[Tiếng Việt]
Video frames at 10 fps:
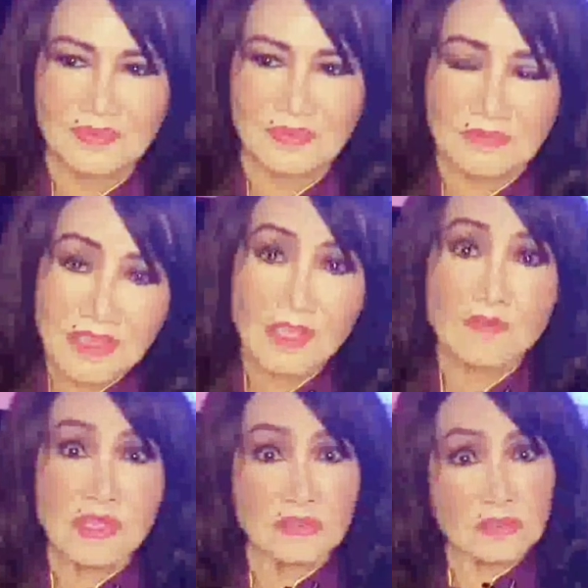phải công
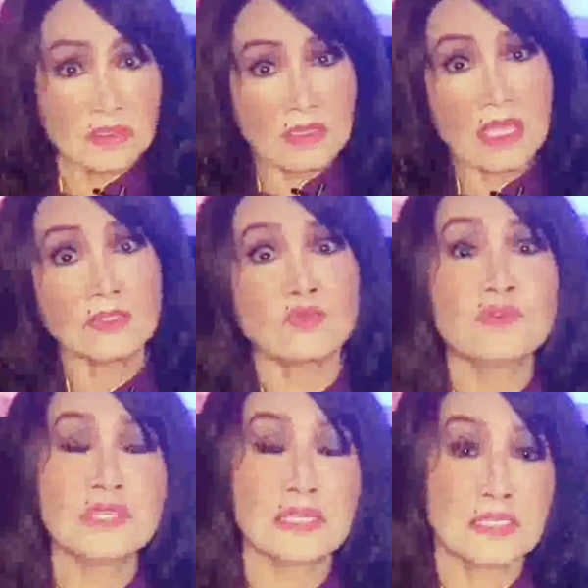nhận rằng các chú
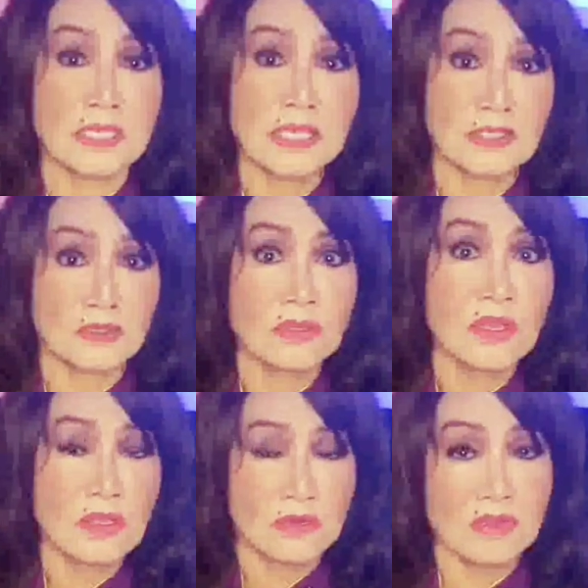nhạc sĩ ngày xưa
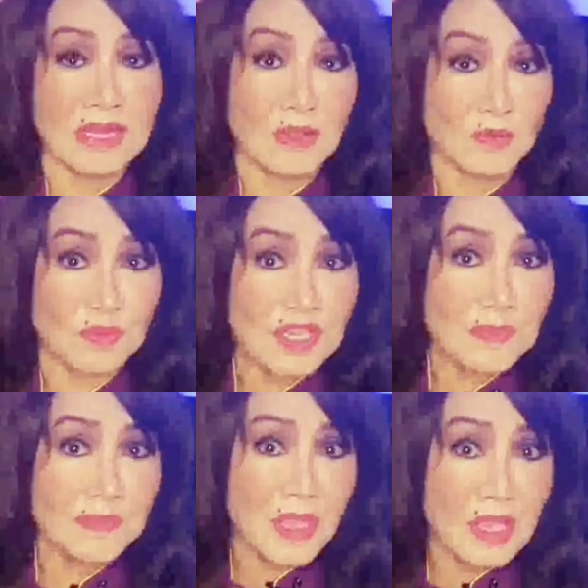người nào cũng
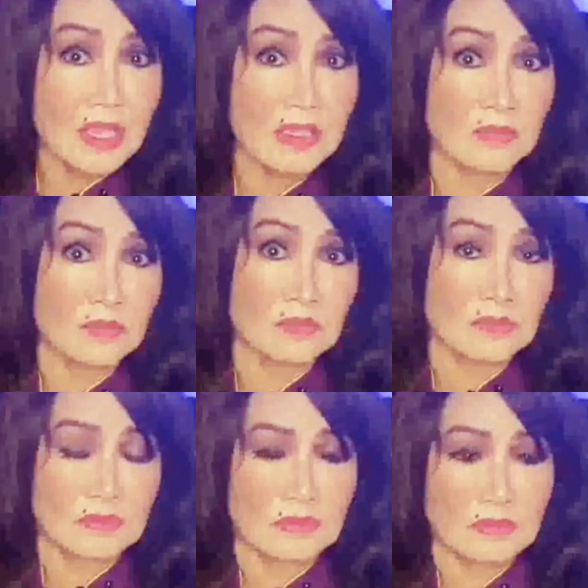nghiêm ghê
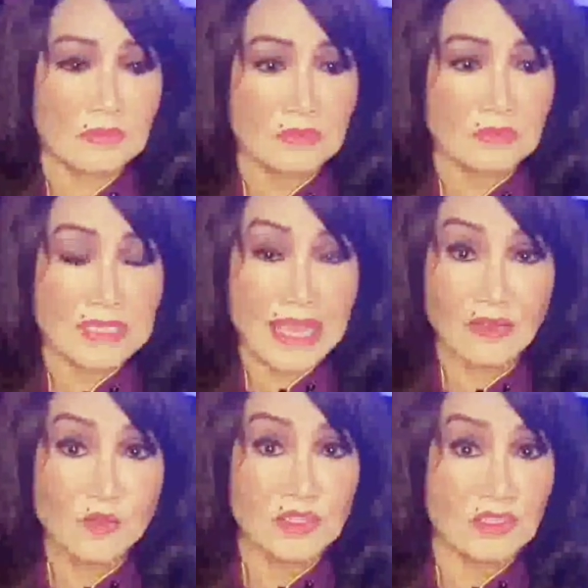chả có
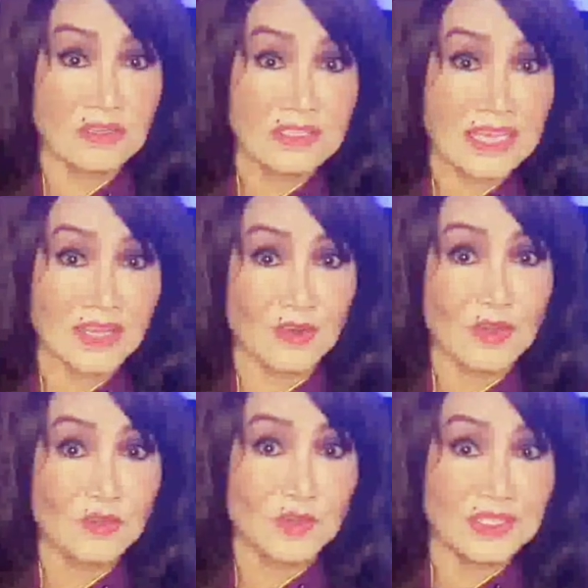đùa giỡn chẳng có nói
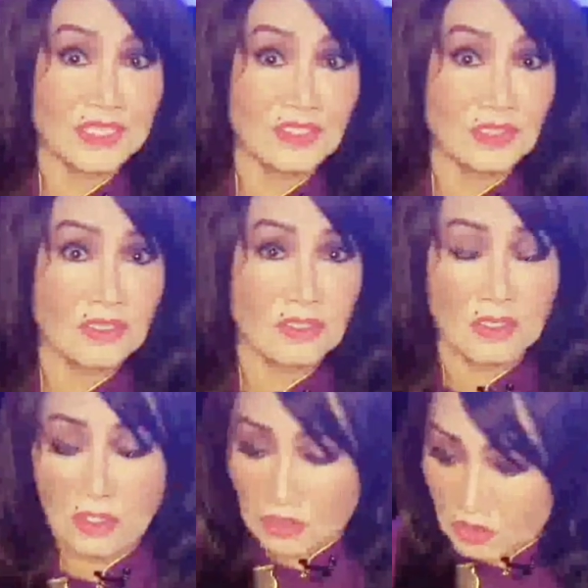chuyện gì hết trơn
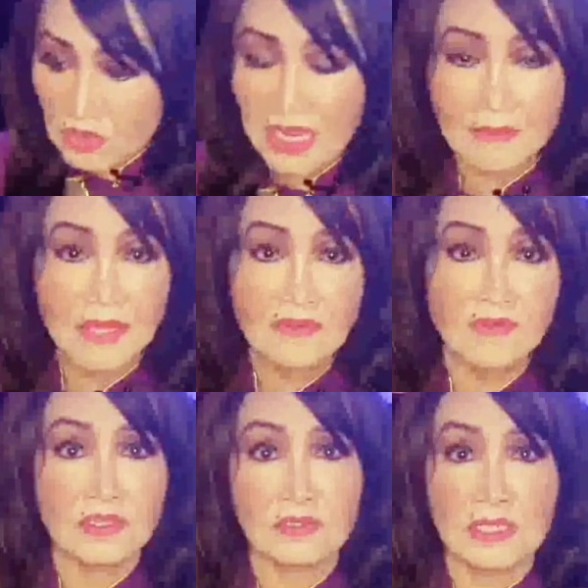cứ làm hết
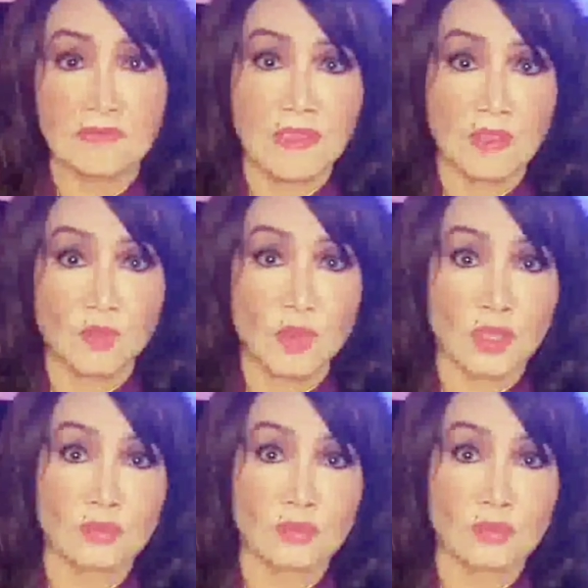việc là về thôi à